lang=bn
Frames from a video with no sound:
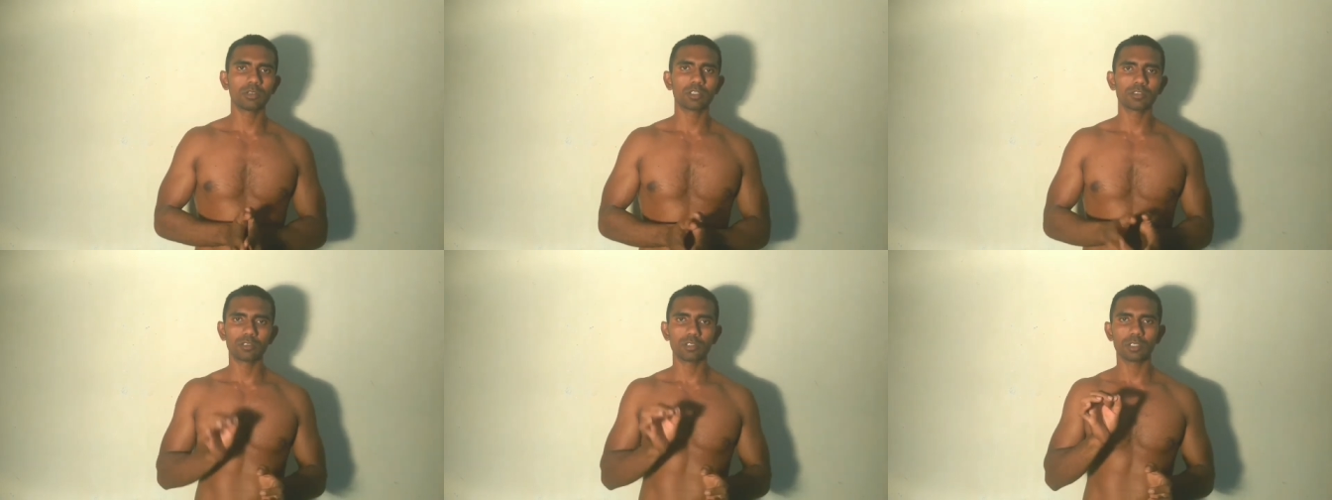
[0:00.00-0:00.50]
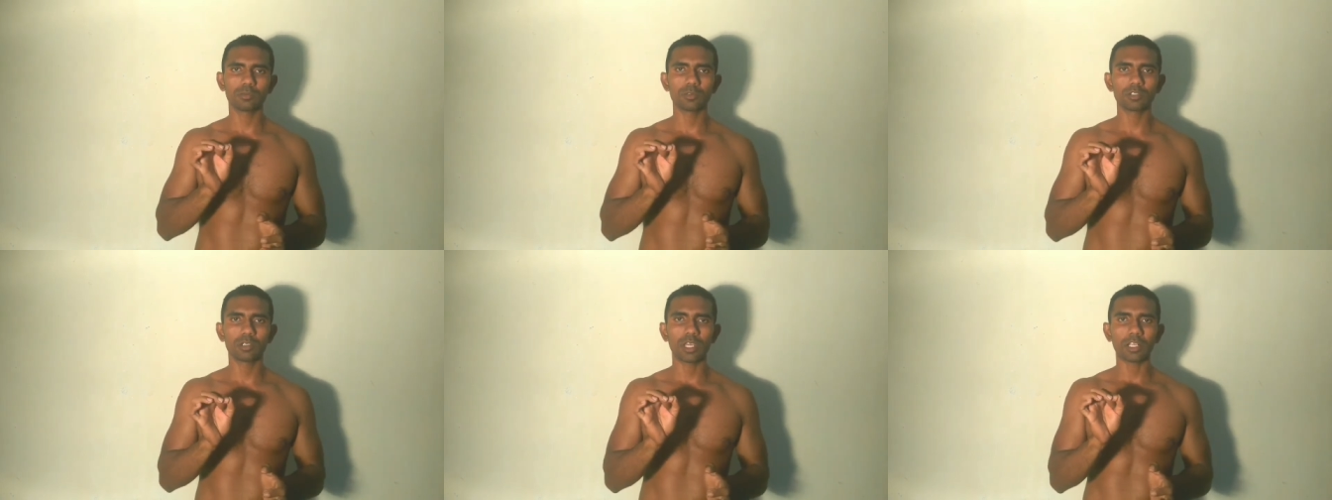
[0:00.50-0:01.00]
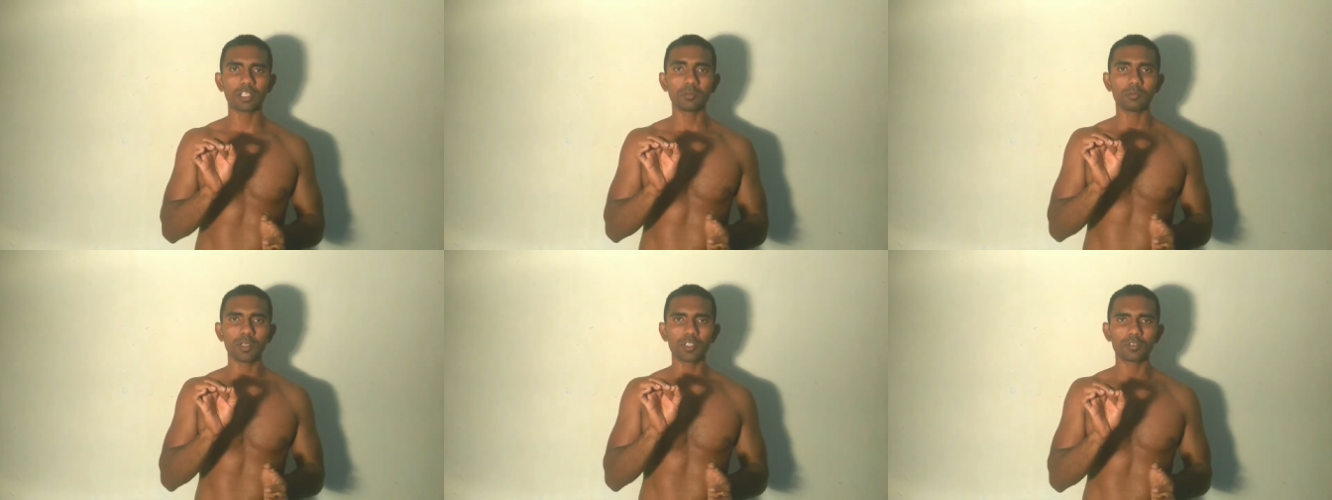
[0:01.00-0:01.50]
সোডিয়াম হচ্ছিল একটি
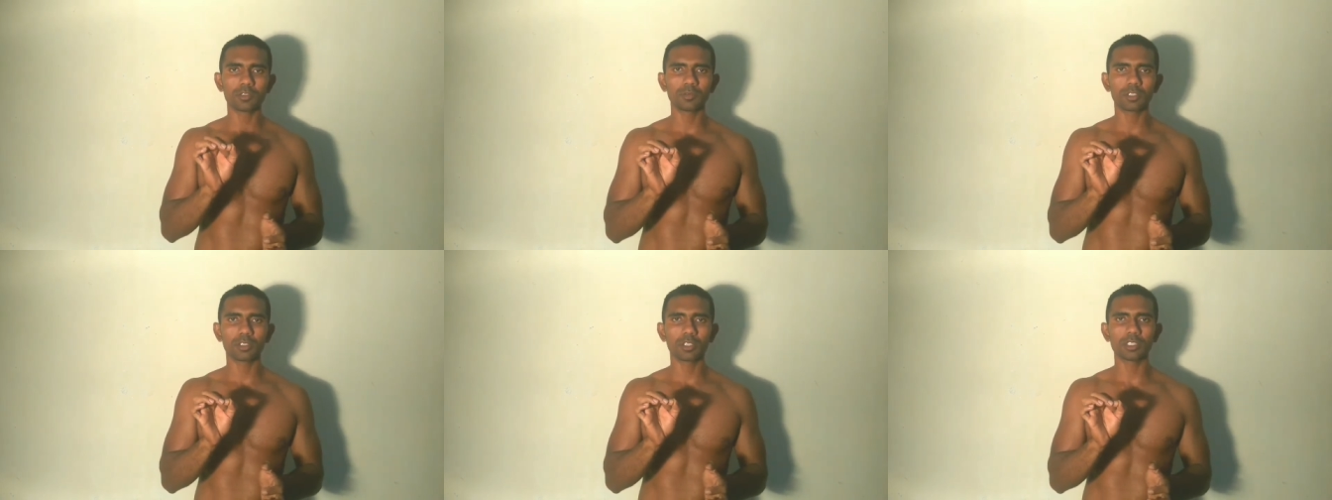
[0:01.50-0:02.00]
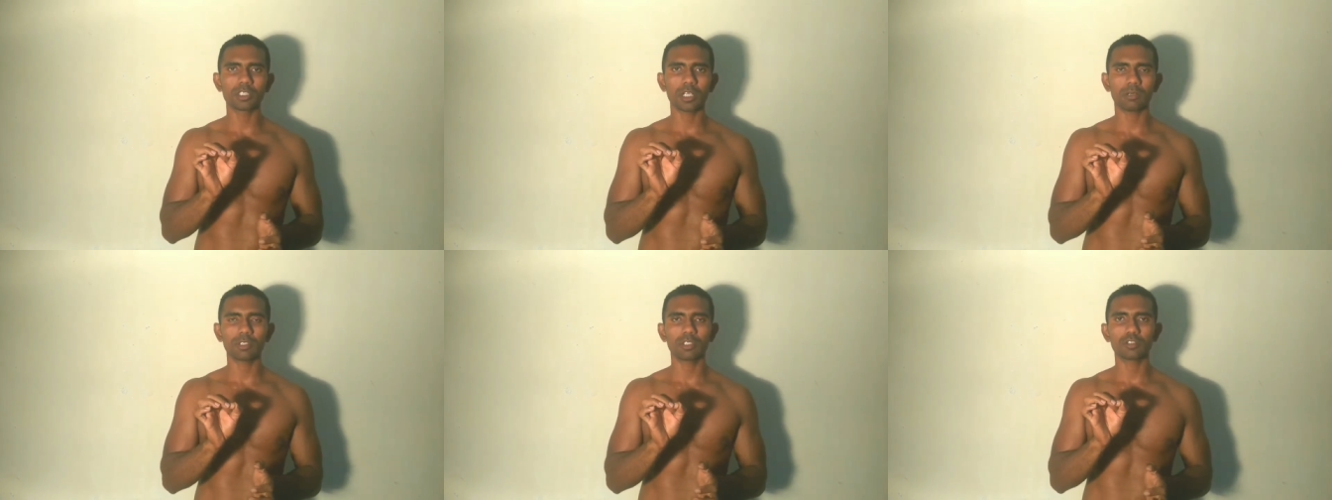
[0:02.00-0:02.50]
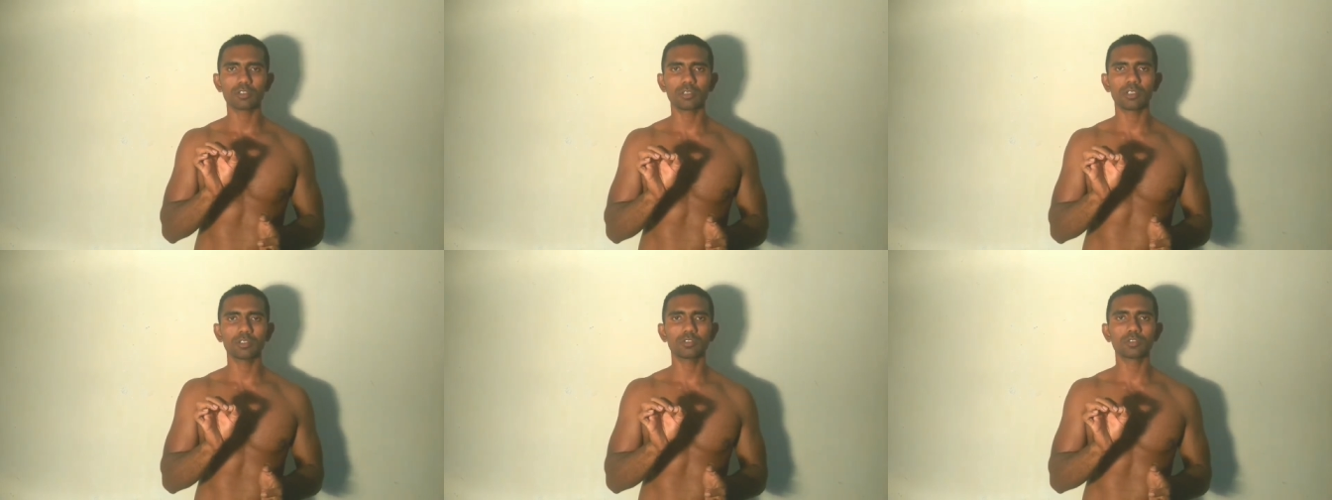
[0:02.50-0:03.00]
মেজর মিনারেল যা আমাদের
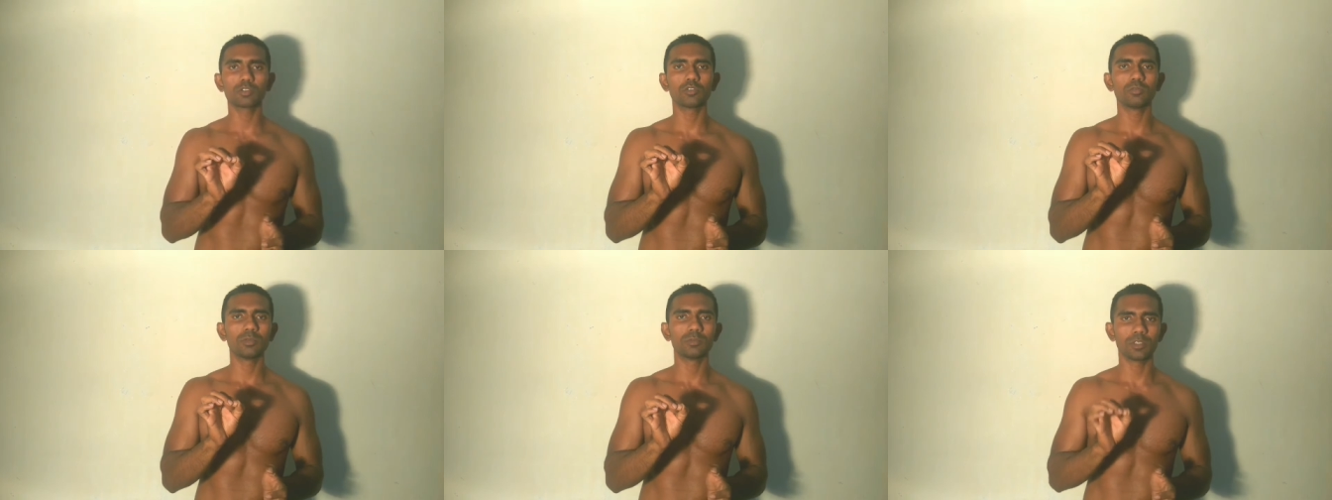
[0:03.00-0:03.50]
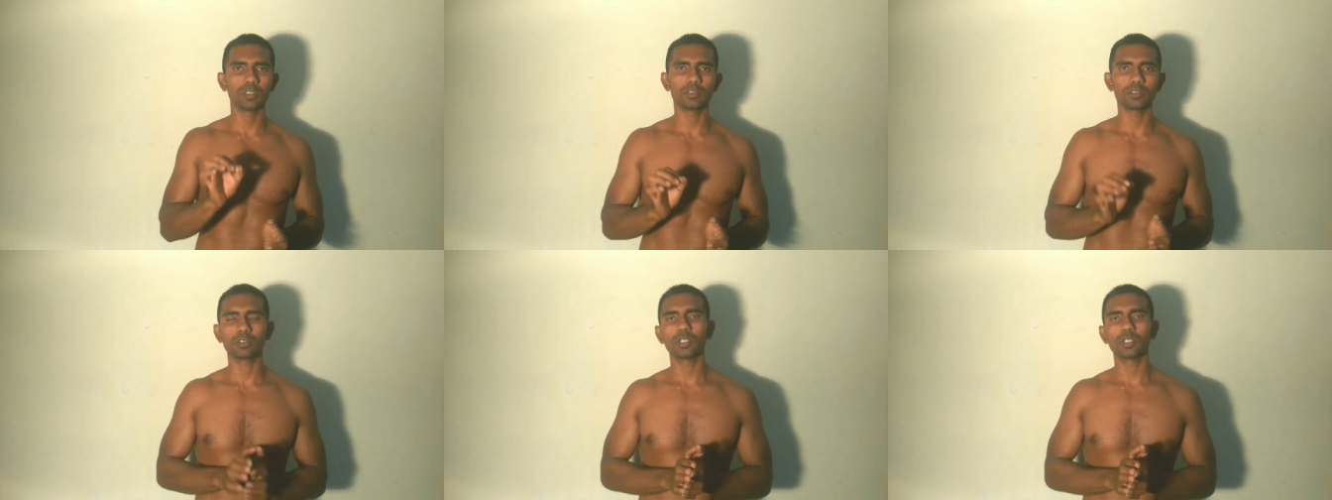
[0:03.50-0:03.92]
শরীরের জন্য খুবই প্রয়োজন